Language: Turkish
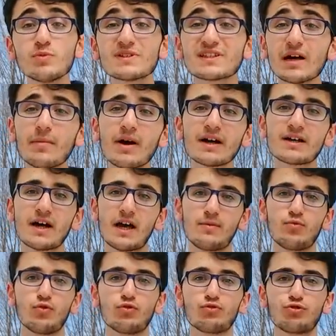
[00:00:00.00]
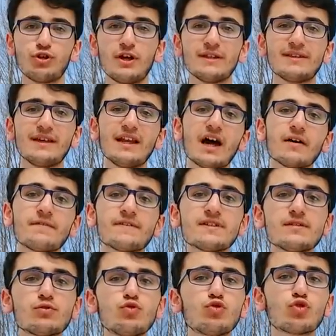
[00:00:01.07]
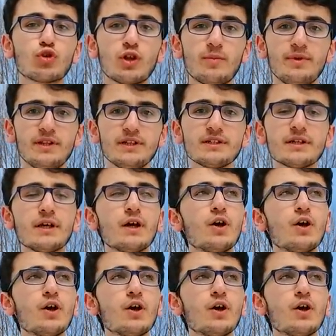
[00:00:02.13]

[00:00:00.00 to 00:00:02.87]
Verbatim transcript: bir zaman kaybı olur. Telafisi güç olabilir.